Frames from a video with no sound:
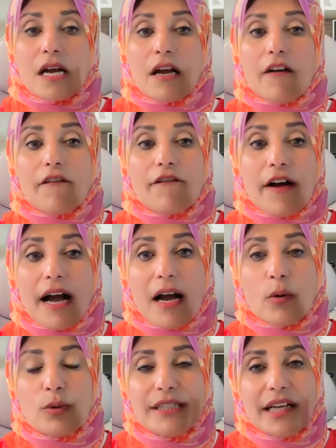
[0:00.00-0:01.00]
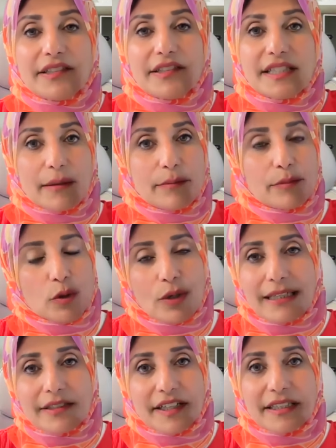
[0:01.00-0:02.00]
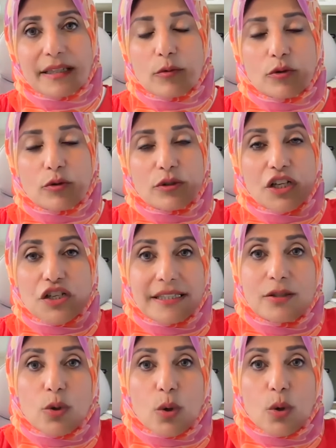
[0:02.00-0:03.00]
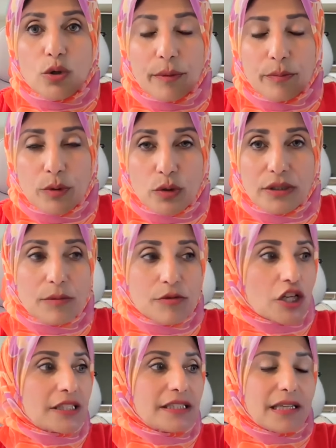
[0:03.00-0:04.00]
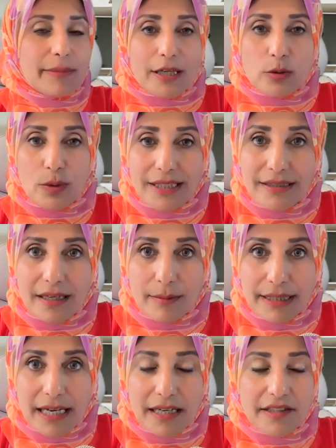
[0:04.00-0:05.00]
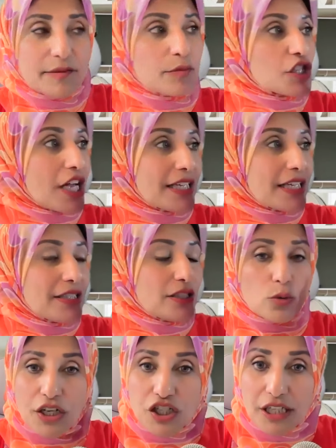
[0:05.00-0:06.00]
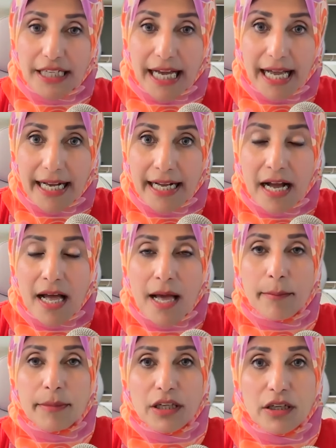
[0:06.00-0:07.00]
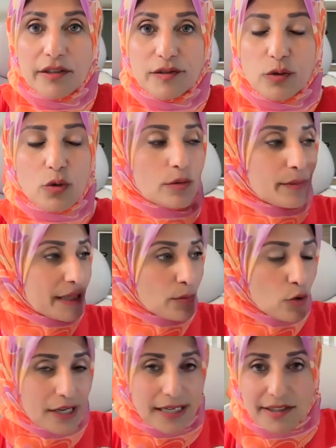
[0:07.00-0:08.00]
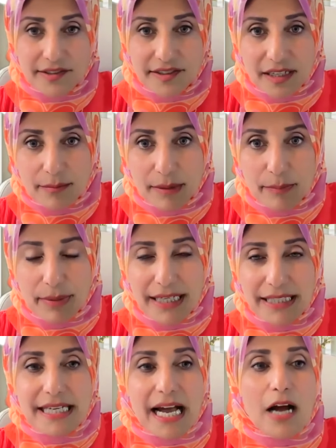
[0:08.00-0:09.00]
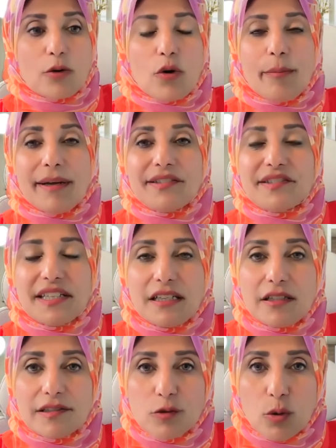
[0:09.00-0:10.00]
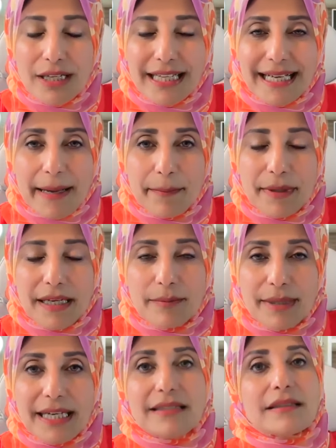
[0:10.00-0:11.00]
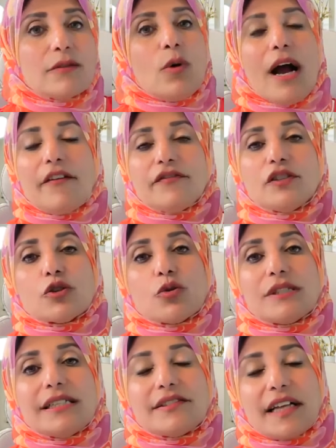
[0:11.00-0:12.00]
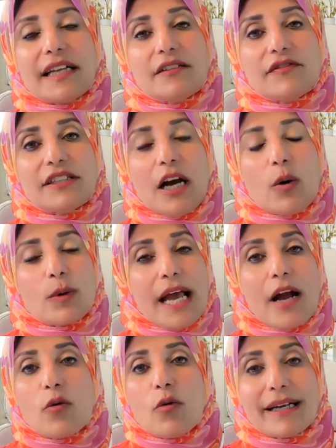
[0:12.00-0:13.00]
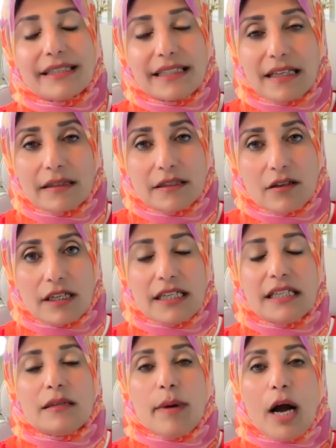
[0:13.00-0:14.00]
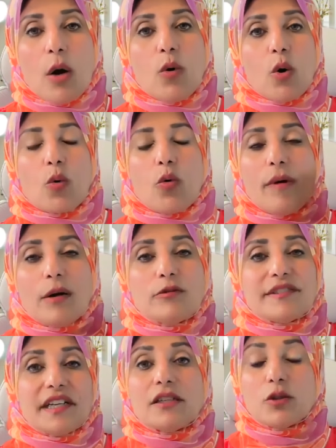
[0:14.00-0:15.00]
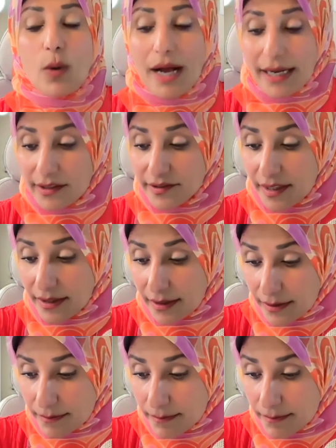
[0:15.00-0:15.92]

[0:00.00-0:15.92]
ف والناس دي كانت بتقول لك احنا ساعتها ما كناش قادرين نخرج من بيوتنا مش قادرين نبعت ولادنا المدارس مش قادر اروح اشتري حاجه من الستور ما انا ممكن انزل من بيتي اروح بس للستور اللي جنب البيت يوقفني شرطي يسالني فين اوراقك وبعد كده ترحيل بقى وعقوبه وسجن وحاجات زي كده